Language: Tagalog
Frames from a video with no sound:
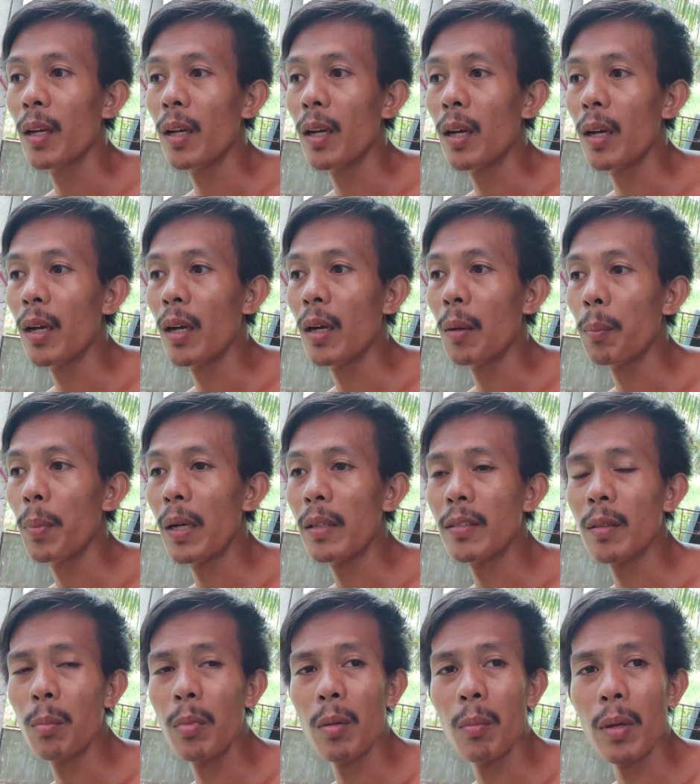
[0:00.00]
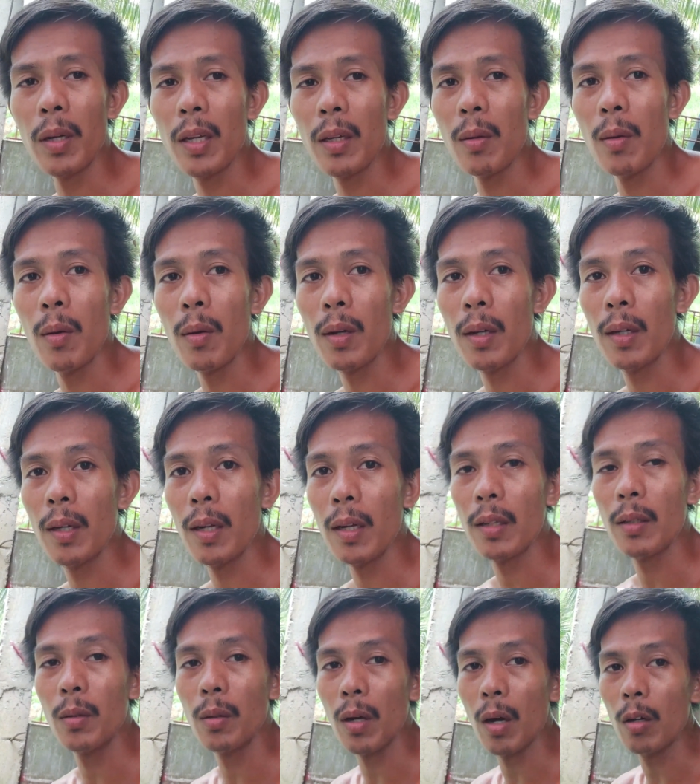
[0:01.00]
Kaya possible maging okay na
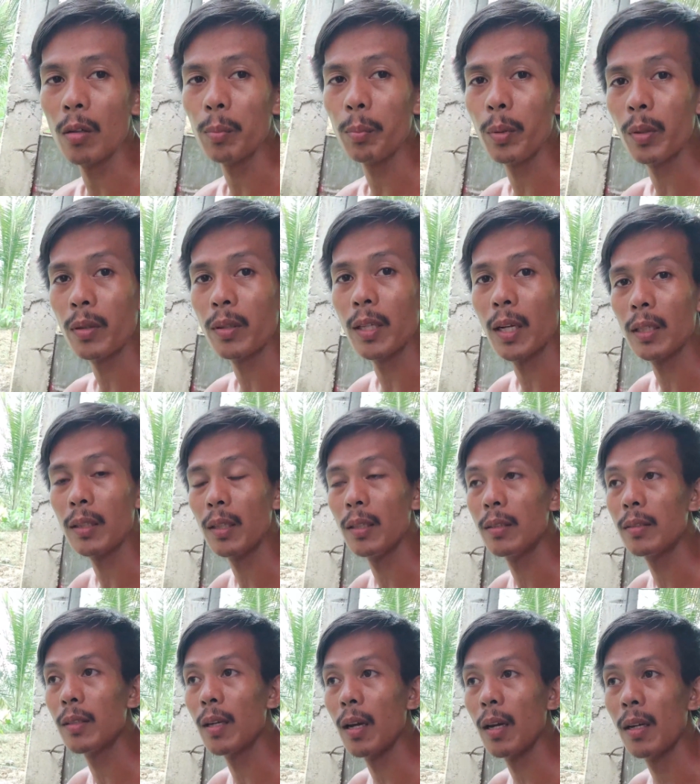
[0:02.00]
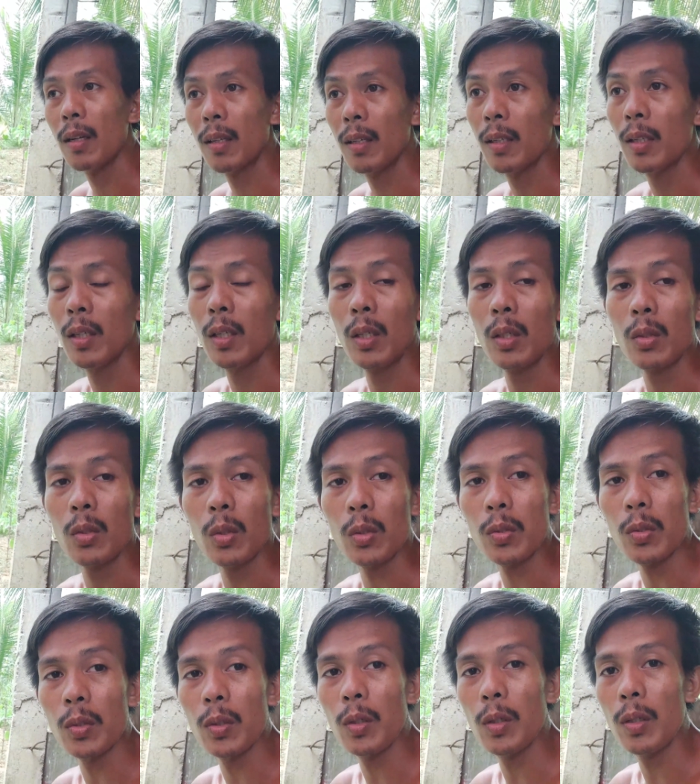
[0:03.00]
rin yung output natin sa
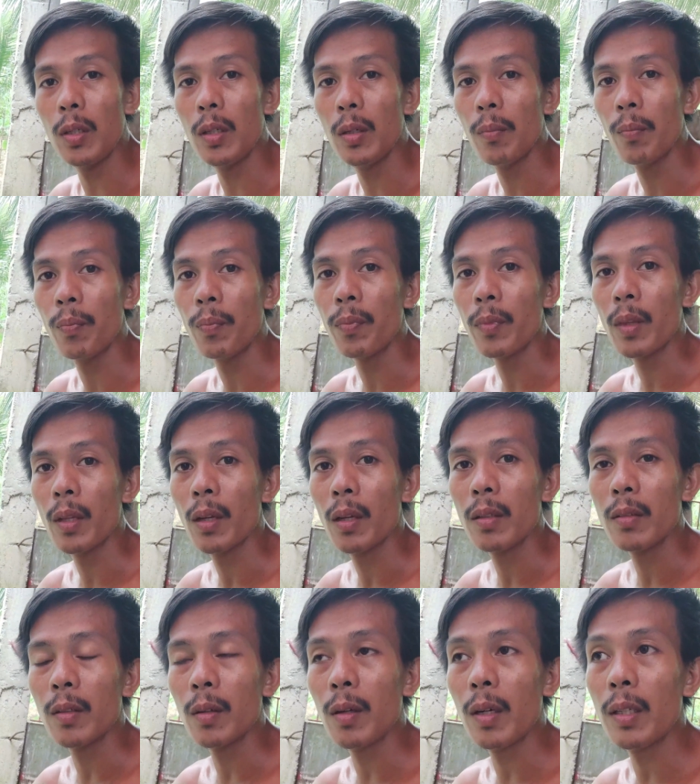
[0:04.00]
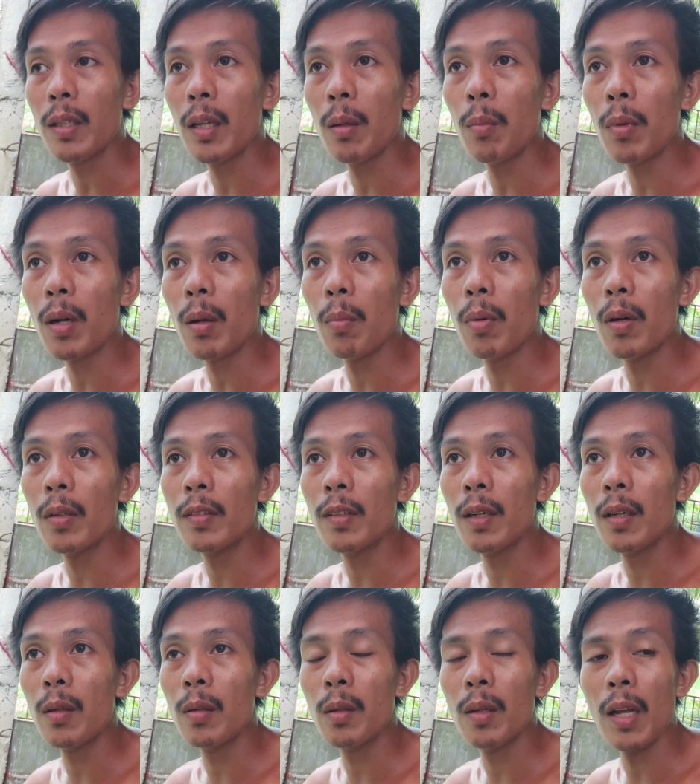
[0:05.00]
susunod. So ganyan mga
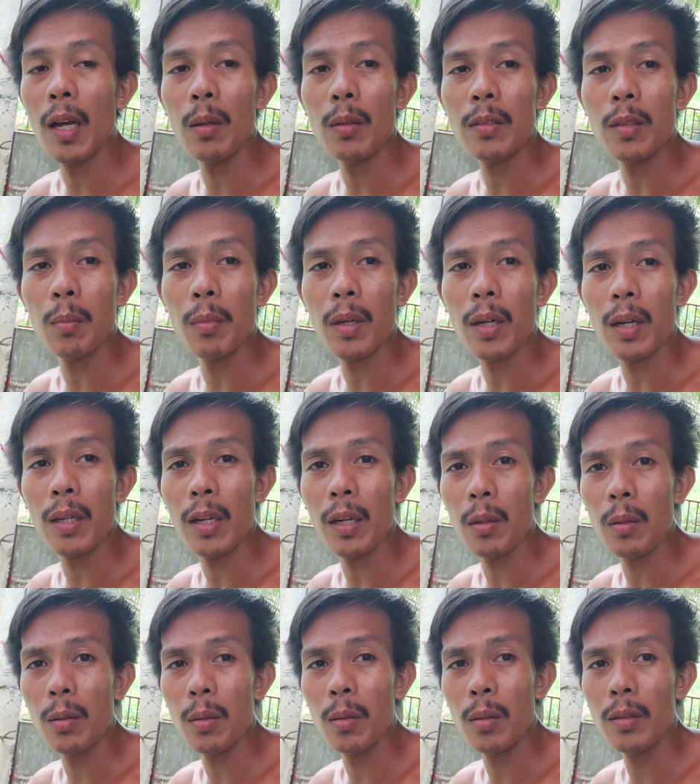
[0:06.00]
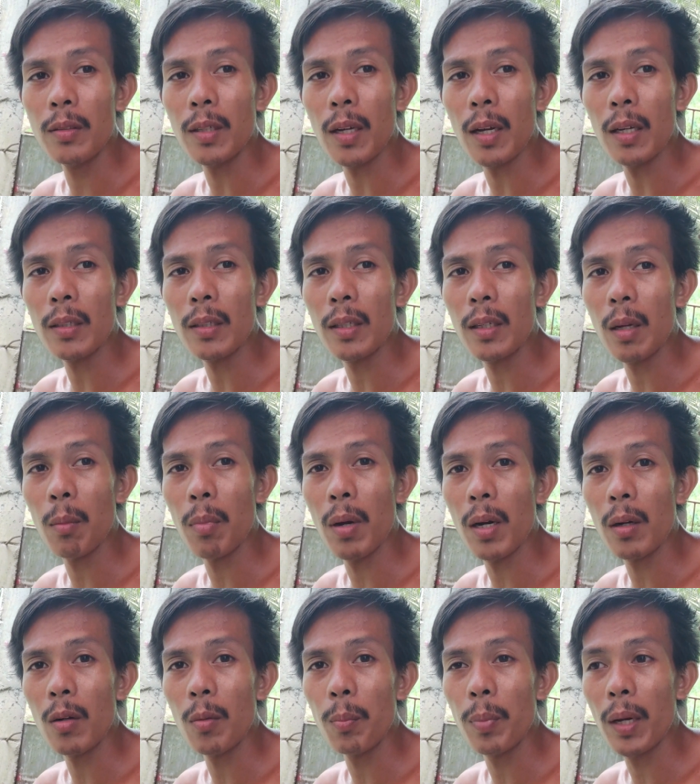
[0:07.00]
bossing ano, lalo sa mga nanonood sa atin na
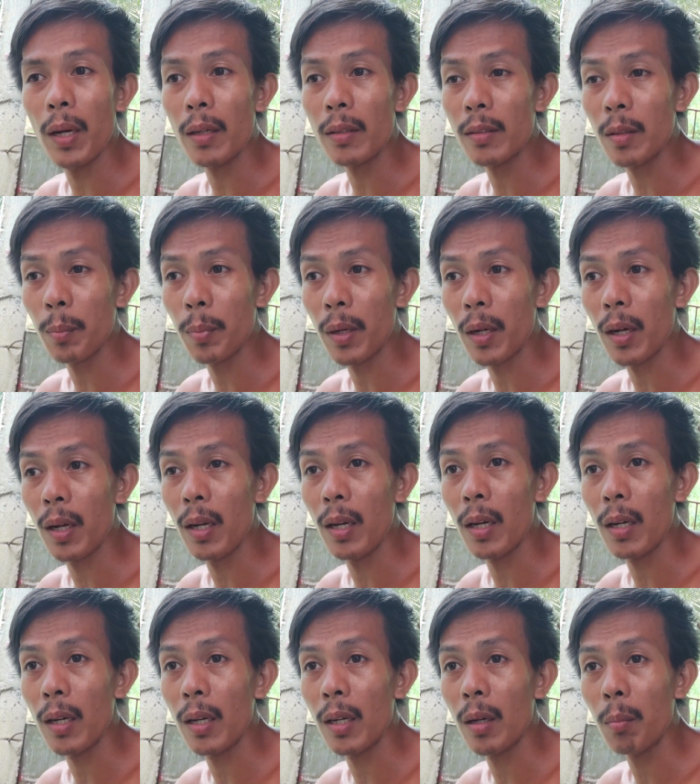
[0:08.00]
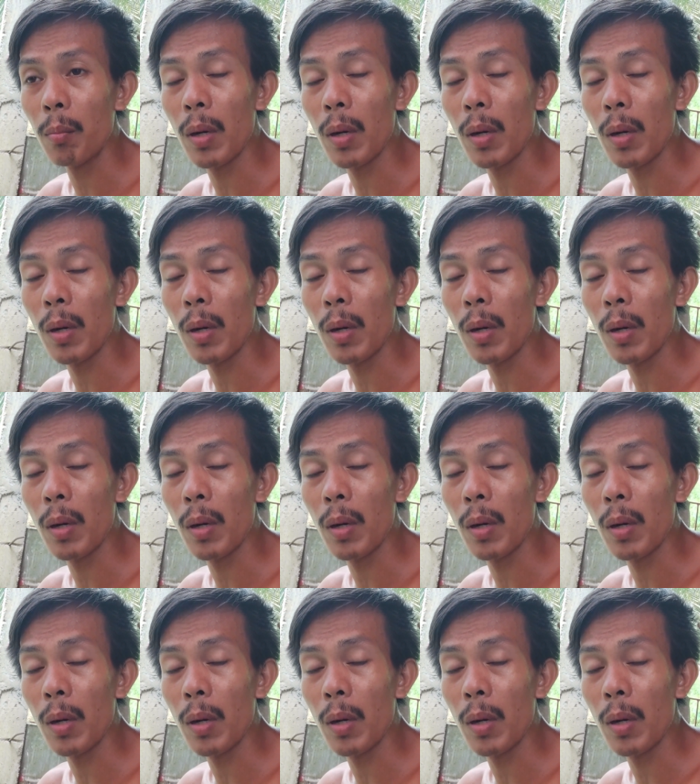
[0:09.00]
bago pa lang sa pag-aalaga